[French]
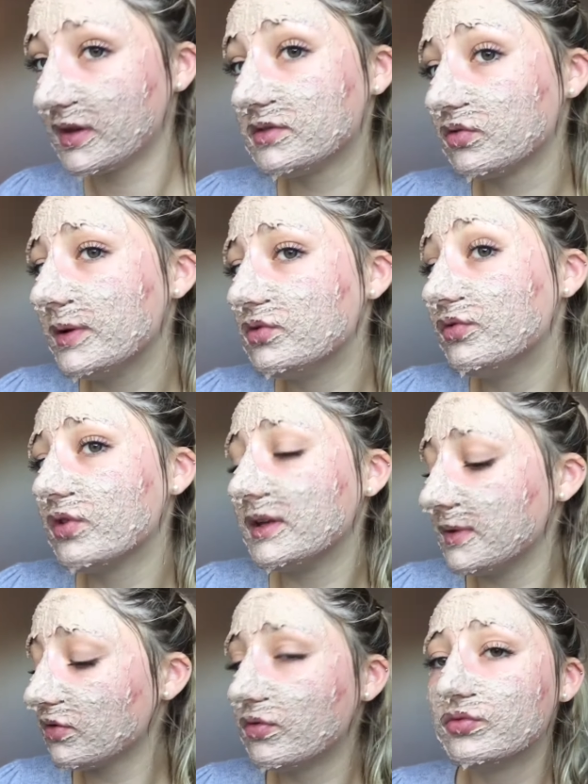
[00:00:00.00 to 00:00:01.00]
Surtout, bah, du coup, vous en mettez
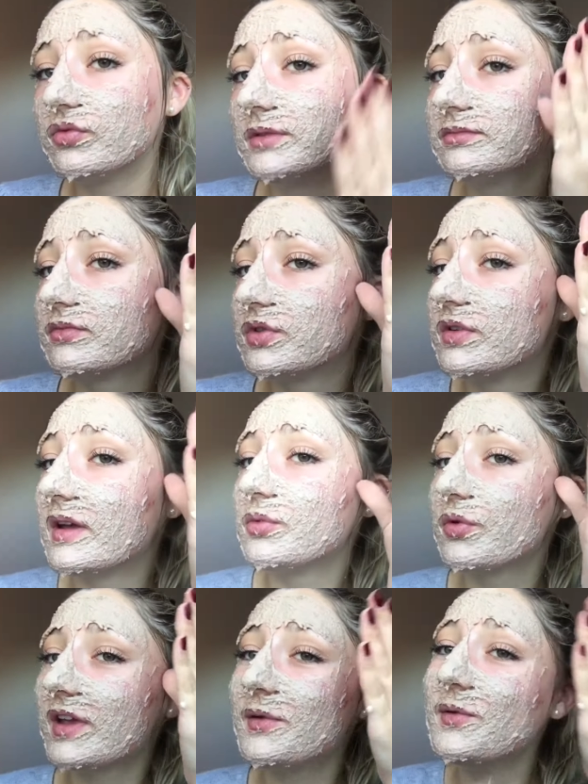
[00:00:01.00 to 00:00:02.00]
bien sur vos boutons, hein, parce que c'est un peu
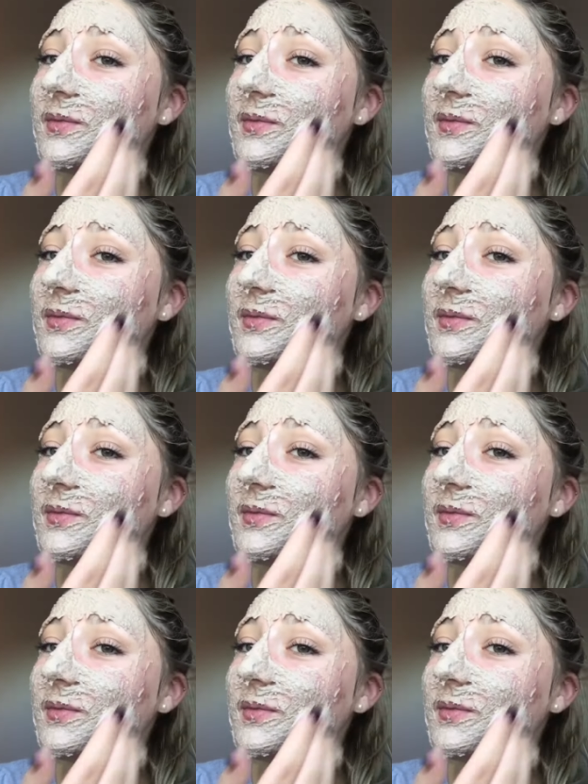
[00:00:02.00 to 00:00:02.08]
pour ça le,